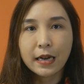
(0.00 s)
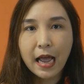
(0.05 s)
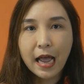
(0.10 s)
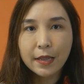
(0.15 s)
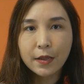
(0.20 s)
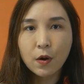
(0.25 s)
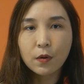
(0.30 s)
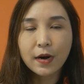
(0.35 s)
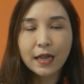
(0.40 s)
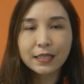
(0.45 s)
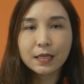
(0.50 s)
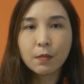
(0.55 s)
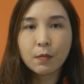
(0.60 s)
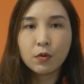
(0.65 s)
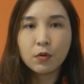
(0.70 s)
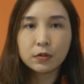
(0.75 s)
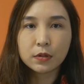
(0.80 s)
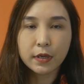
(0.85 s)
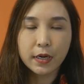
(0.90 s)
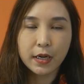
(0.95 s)
นายกรัฐม
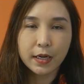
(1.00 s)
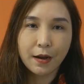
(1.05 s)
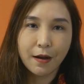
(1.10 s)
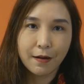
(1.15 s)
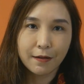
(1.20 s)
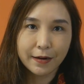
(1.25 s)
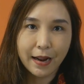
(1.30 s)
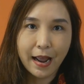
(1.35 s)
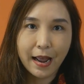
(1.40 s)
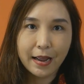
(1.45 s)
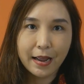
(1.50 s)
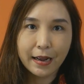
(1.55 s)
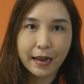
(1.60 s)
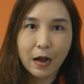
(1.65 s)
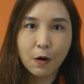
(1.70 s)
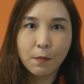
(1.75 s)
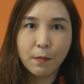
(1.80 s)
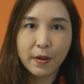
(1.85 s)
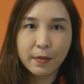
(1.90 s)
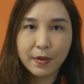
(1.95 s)
นตรีของไทย
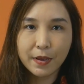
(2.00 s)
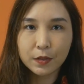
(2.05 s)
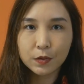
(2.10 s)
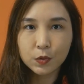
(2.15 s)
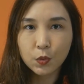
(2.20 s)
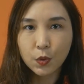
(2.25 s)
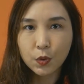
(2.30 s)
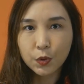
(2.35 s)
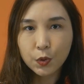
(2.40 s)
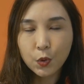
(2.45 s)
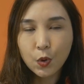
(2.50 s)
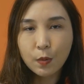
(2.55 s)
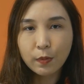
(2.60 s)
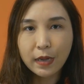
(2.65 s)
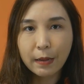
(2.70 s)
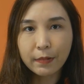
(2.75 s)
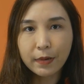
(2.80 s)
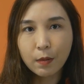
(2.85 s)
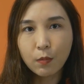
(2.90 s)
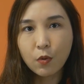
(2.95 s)
เข้าไปมีส่วนร่วม
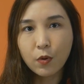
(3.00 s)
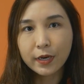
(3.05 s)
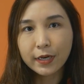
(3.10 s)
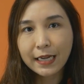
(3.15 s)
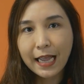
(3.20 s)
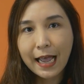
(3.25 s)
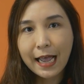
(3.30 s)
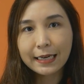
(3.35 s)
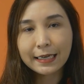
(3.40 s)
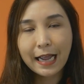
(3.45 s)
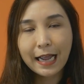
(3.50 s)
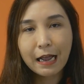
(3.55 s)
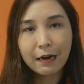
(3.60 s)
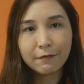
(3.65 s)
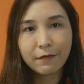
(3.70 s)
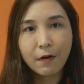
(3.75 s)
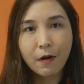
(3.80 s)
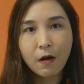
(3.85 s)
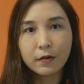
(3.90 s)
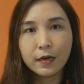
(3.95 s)
กับขบวนการการ
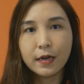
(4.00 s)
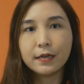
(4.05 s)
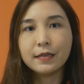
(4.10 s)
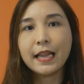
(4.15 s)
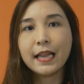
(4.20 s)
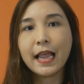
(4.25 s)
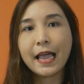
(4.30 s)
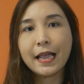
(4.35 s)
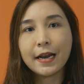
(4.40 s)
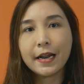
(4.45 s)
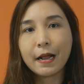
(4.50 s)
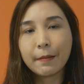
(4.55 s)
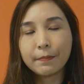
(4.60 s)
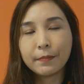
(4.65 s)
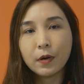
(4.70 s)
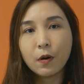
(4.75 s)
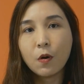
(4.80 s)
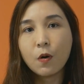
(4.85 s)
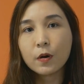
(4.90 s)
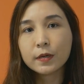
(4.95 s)
ฟอกเงินใหญ่ระดับ
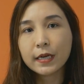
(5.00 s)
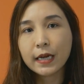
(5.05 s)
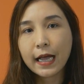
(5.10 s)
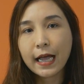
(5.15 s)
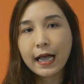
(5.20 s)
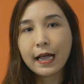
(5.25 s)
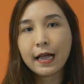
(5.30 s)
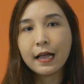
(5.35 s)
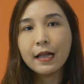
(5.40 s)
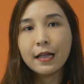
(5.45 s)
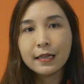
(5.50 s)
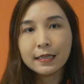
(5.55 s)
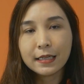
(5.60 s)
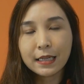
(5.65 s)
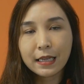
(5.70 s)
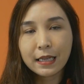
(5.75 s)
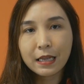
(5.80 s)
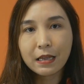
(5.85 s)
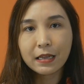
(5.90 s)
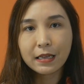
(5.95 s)
โลกนะคะ
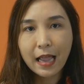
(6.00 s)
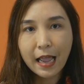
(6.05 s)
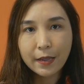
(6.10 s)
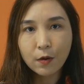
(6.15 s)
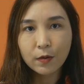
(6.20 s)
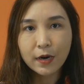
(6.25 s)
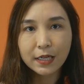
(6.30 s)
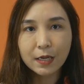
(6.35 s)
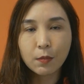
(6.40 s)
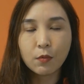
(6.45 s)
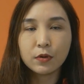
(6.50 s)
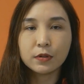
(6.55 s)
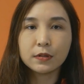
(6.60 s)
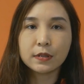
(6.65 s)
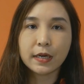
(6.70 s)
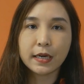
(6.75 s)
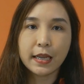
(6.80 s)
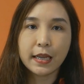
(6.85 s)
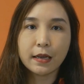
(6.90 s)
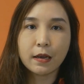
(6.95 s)
ที่นายกรัฐมน
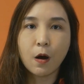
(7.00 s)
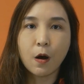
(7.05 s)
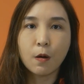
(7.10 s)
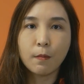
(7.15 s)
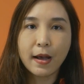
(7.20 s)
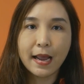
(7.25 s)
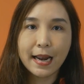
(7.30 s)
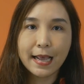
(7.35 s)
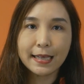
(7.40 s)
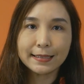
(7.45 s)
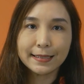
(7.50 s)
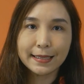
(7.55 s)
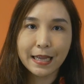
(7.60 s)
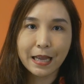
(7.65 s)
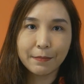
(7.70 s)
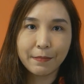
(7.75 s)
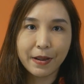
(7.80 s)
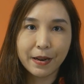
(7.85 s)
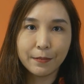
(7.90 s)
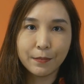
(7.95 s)
ตรีของมาเลเซีย
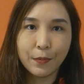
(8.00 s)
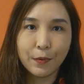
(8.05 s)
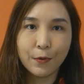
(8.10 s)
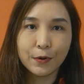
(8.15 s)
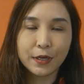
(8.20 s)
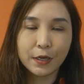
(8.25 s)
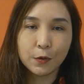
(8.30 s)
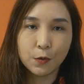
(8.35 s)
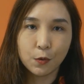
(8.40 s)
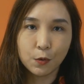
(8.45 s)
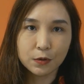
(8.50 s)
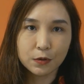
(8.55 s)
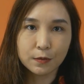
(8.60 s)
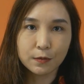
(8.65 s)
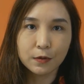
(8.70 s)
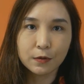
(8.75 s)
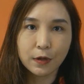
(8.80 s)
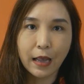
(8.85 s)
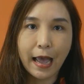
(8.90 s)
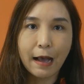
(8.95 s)
เป็นผู้ที่ถูก
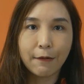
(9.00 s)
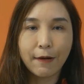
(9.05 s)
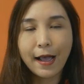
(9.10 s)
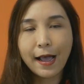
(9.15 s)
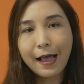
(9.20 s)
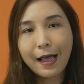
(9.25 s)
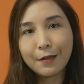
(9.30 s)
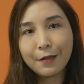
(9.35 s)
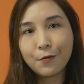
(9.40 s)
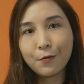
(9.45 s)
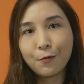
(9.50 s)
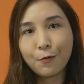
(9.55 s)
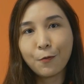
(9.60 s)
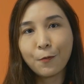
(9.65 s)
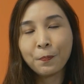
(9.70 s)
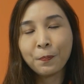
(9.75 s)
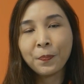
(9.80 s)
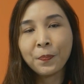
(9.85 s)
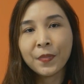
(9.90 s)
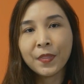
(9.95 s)
กล่าวหาอยู่
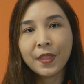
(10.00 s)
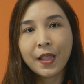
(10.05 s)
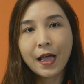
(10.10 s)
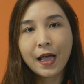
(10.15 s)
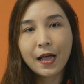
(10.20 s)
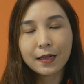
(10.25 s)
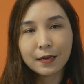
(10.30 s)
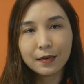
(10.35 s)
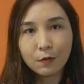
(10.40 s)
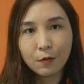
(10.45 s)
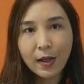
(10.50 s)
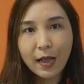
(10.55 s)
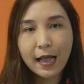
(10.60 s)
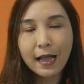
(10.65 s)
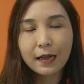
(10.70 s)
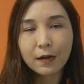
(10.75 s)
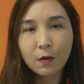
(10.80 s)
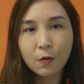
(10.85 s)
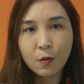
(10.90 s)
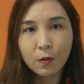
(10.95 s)
นะคะหรือว่า
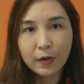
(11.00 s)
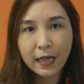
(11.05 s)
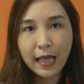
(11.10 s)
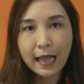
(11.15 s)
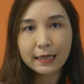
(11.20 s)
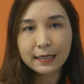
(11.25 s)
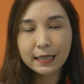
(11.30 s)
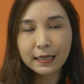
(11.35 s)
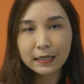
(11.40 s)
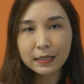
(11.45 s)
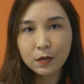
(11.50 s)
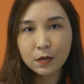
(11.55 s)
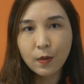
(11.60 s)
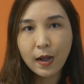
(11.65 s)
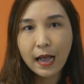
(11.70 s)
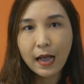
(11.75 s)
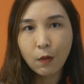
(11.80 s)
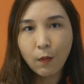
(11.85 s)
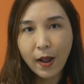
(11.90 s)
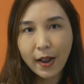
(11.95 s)
โครงการที่ชื่อ
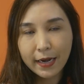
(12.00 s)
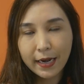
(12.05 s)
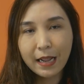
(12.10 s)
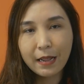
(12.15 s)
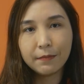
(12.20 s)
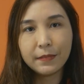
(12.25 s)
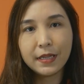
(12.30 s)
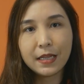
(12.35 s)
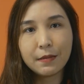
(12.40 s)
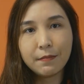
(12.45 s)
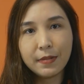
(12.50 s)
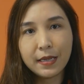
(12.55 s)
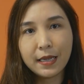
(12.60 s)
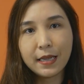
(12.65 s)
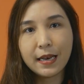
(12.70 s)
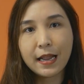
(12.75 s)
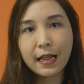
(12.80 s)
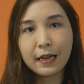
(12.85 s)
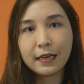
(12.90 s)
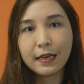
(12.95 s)
ว่า 1MDB
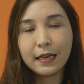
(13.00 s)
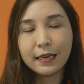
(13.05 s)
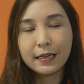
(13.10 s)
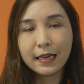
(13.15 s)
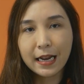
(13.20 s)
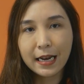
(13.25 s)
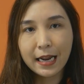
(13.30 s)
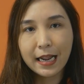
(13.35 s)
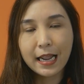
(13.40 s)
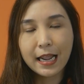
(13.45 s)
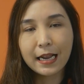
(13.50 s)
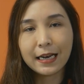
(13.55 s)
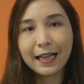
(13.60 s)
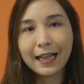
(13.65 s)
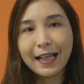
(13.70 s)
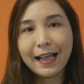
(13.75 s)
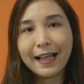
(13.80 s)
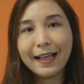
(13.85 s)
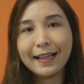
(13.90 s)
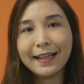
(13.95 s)
นั้นนั่นเอง
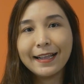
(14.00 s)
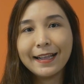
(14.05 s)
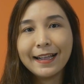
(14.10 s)
นะคะ